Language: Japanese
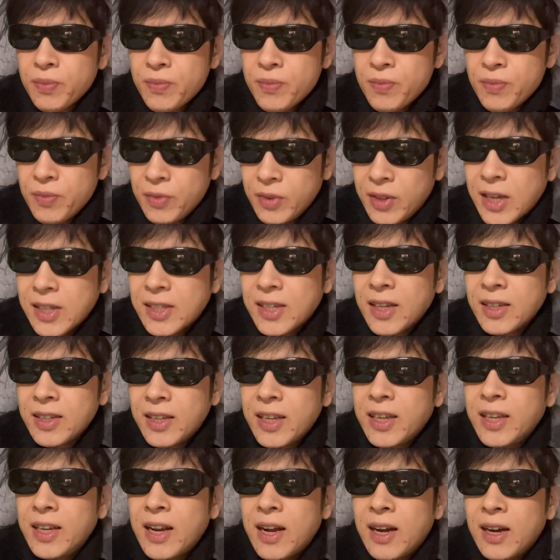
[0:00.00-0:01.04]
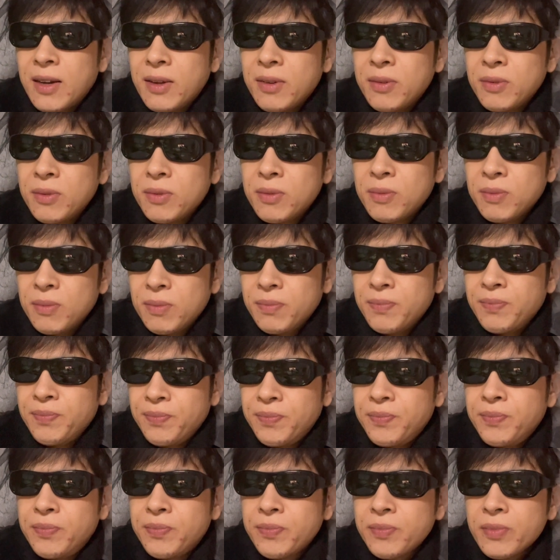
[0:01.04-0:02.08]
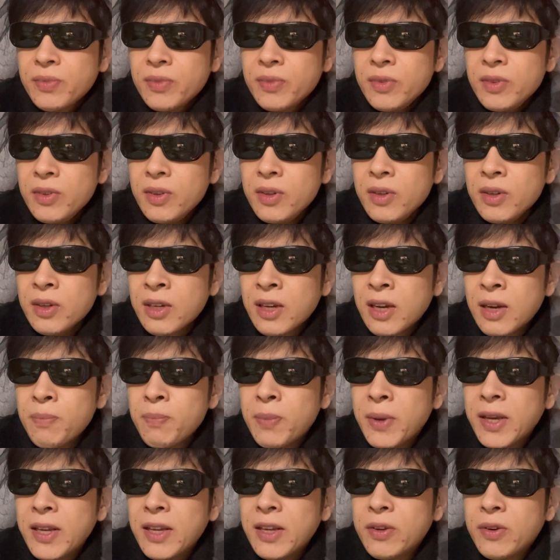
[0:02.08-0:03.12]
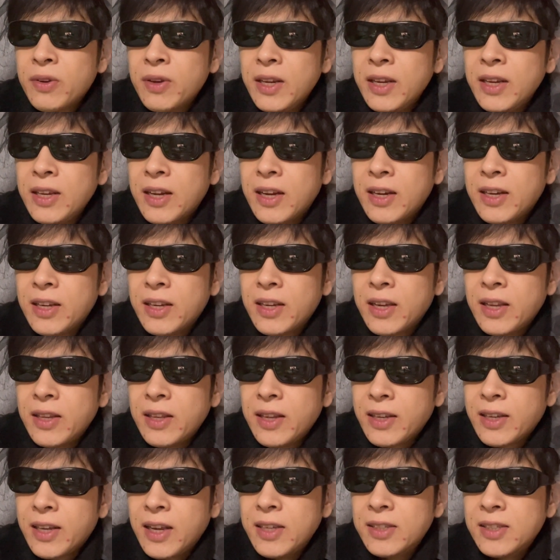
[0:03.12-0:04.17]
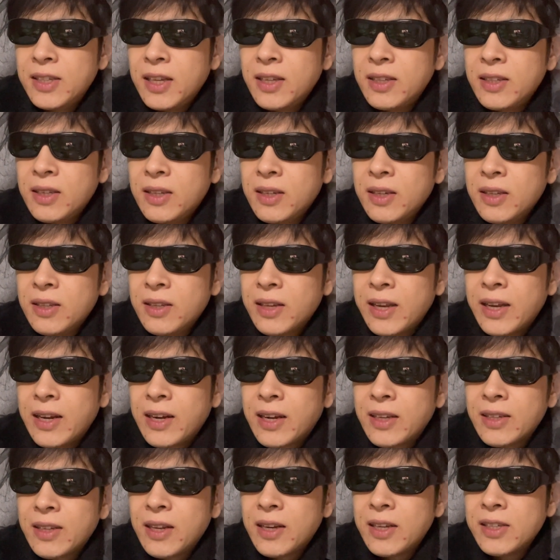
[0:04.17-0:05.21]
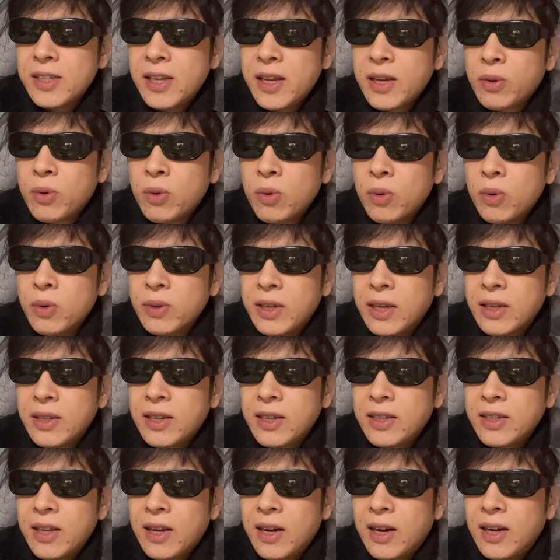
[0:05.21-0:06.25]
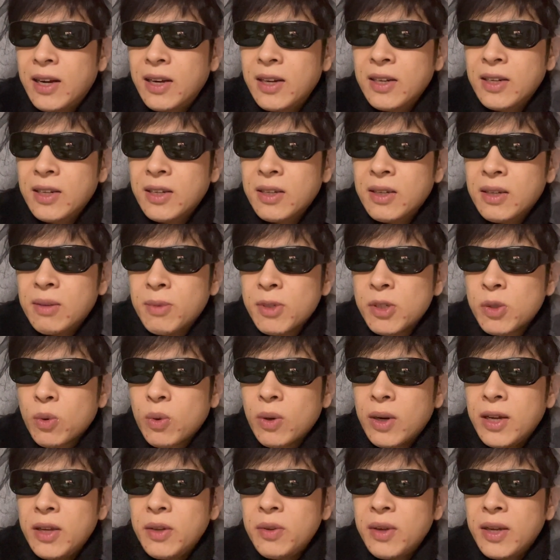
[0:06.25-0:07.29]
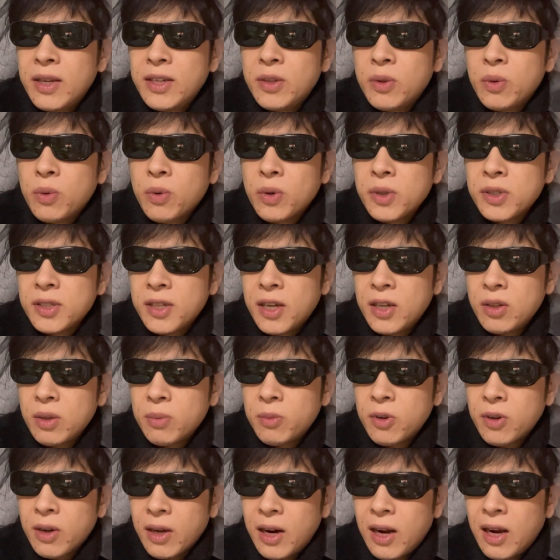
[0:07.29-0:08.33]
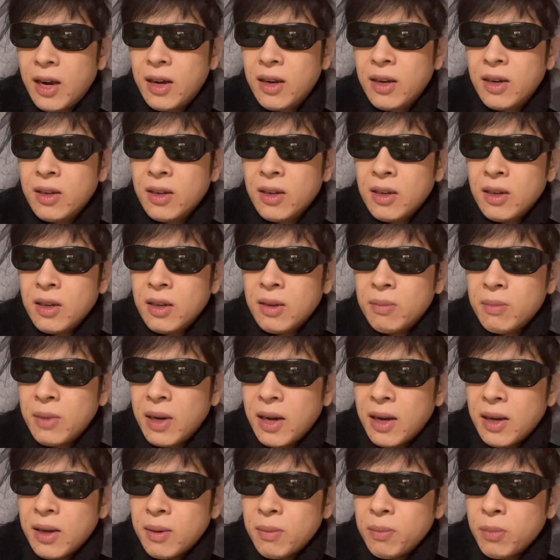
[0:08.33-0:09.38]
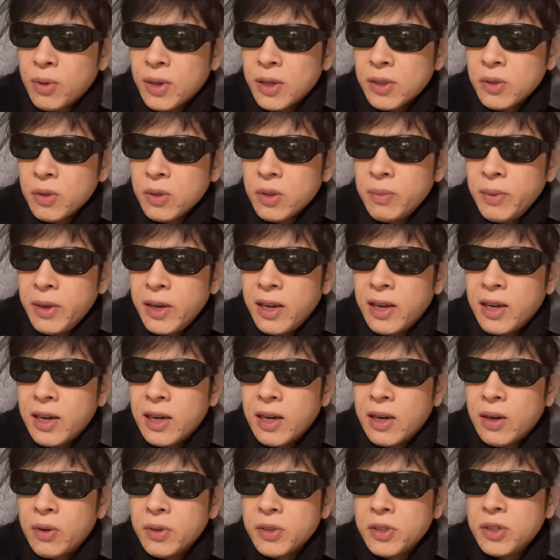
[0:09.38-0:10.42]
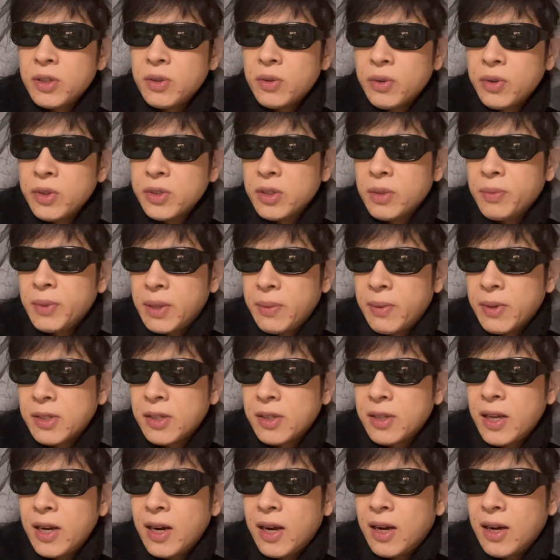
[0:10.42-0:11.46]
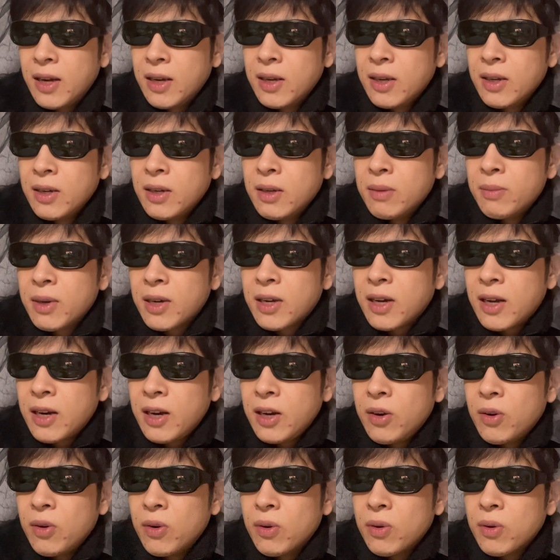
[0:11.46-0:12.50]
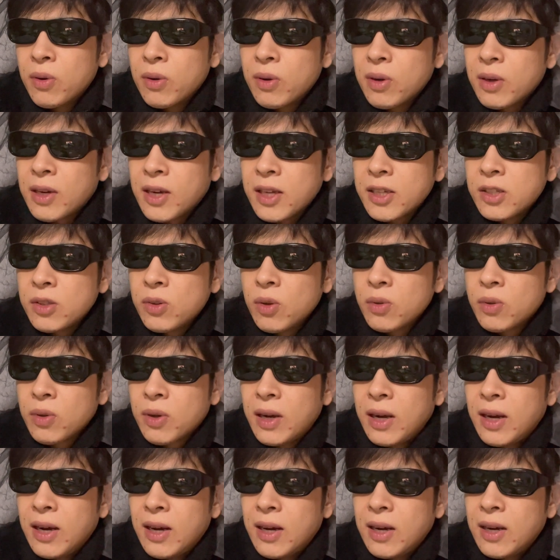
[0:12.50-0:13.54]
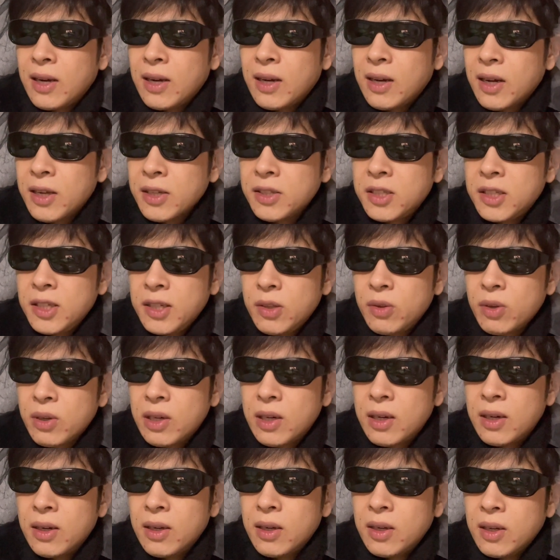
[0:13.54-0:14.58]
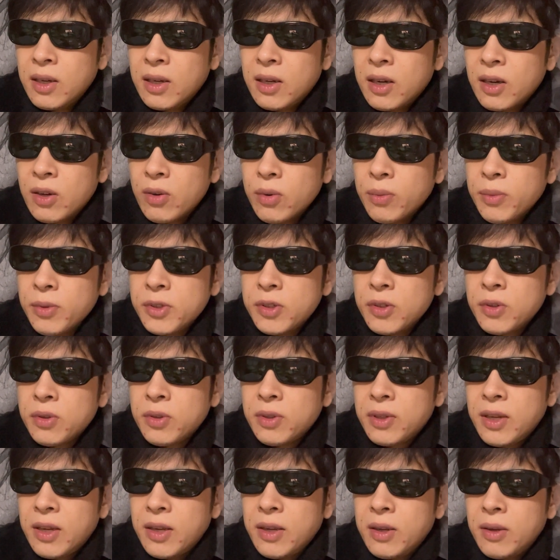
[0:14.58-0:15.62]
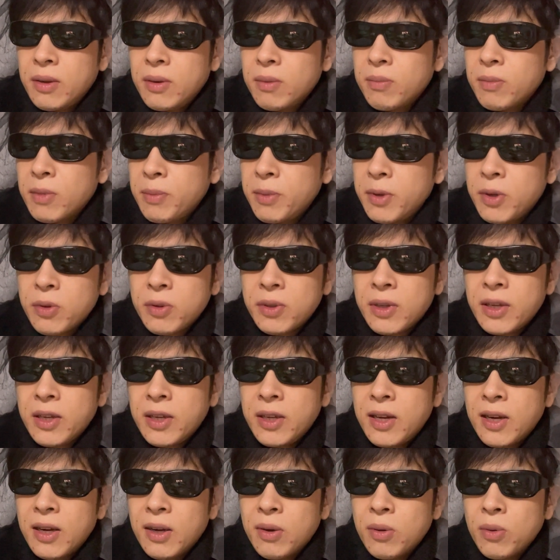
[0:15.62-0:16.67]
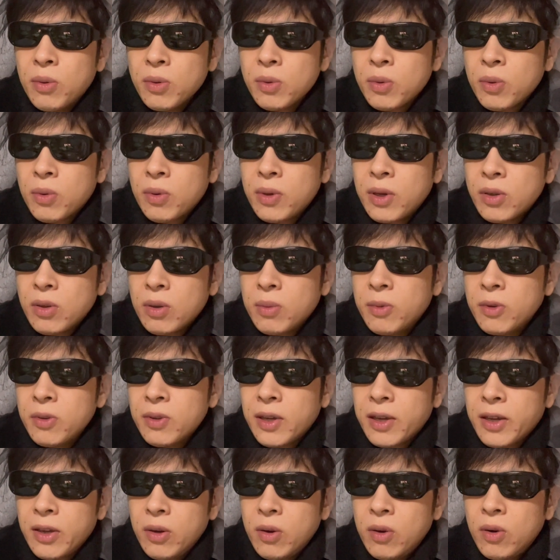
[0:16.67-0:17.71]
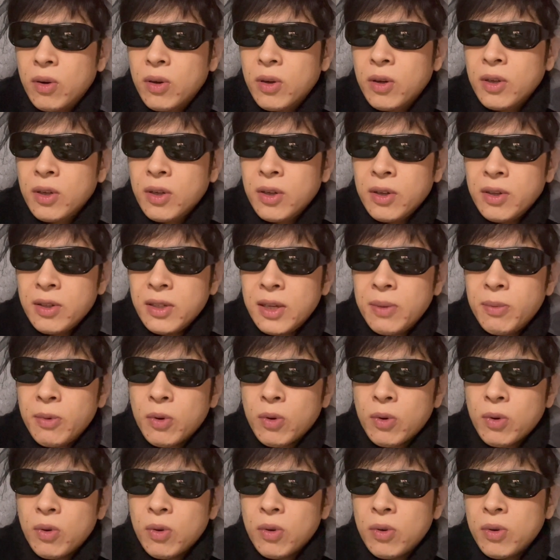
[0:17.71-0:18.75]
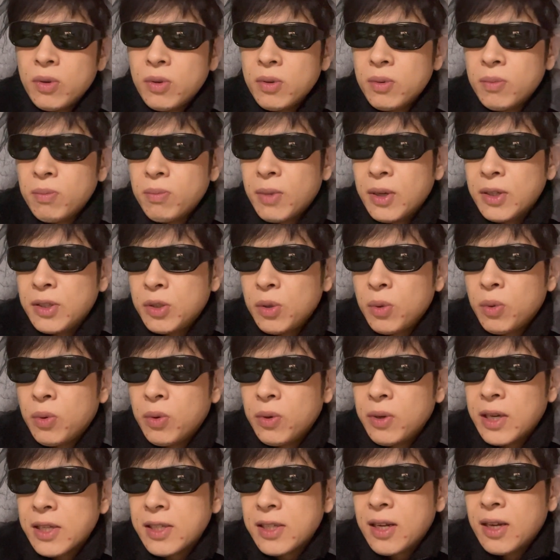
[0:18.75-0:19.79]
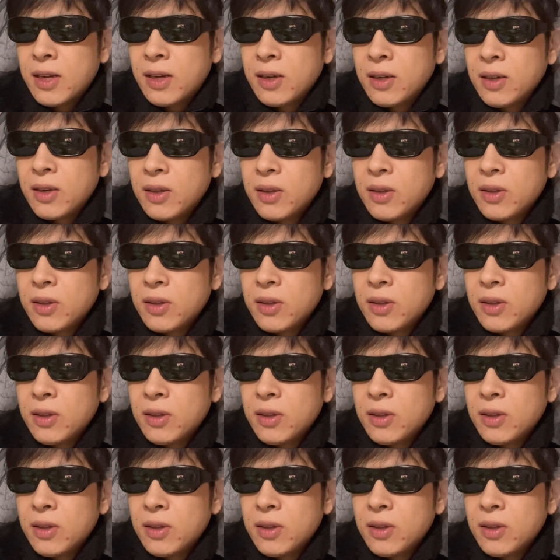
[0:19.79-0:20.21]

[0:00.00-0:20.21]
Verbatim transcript: 打算的な、うん、完璧にクリーンな人間で健全なやり方で成功法でやってきたらそこら辺とは意気投合しないと思うから、まあ、僕はそういう目で青汁王子を見てます。ただ、まあ、彼の活動とか発信とか、面白くて、まあ、魅力的な男だと思うんだけど、でもこの、まあ、情報屋さん